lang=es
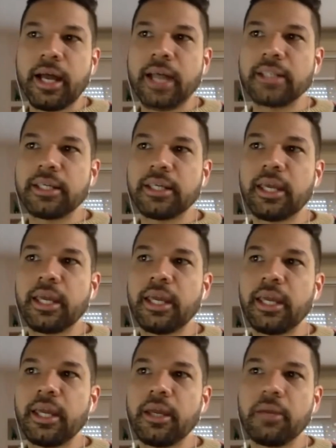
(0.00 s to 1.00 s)
Así
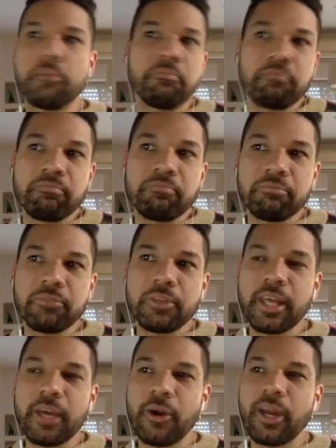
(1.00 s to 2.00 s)
que
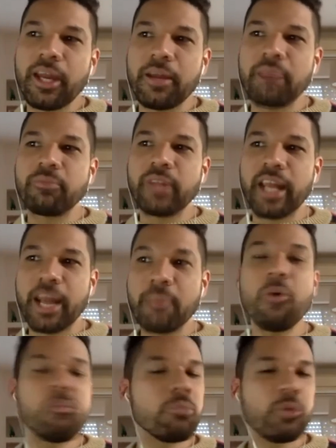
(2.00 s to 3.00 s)
creo que
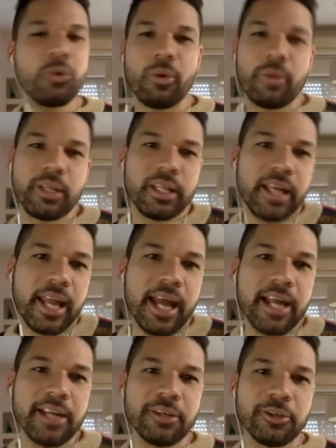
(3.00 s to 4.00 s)
tenemos muy buen material,